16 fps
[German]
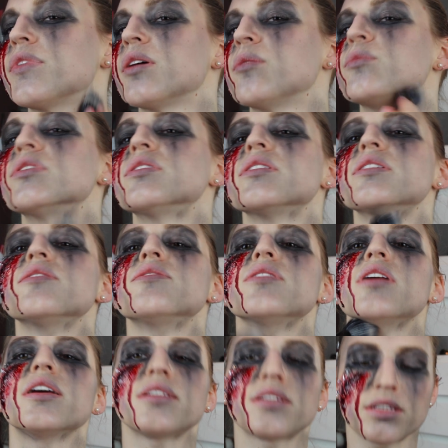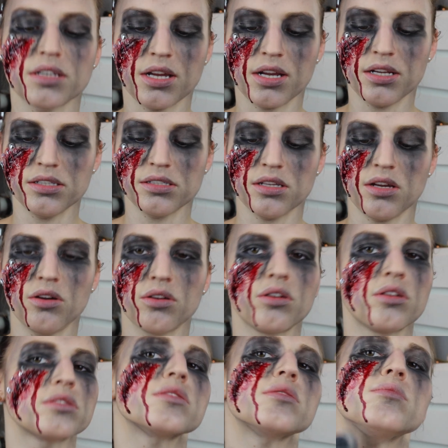Dann müsst ihr vielleicht den Hals auch
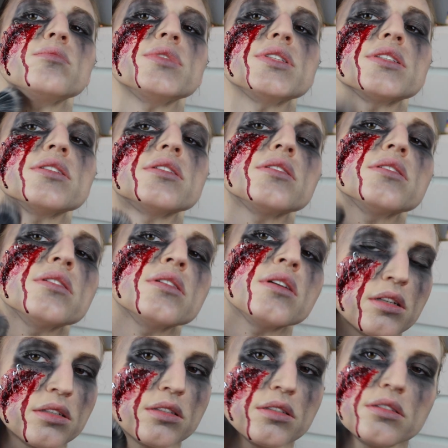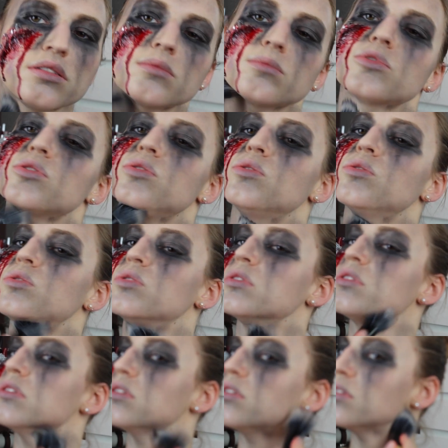noch so ein bisschen in diesem
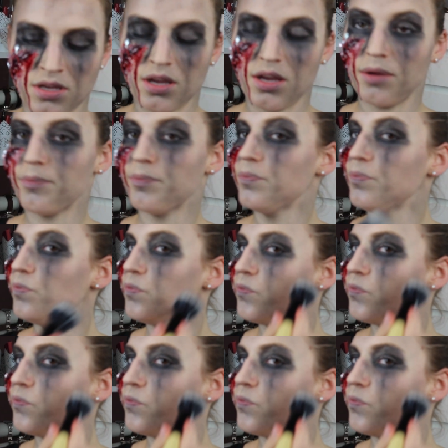Ton haben.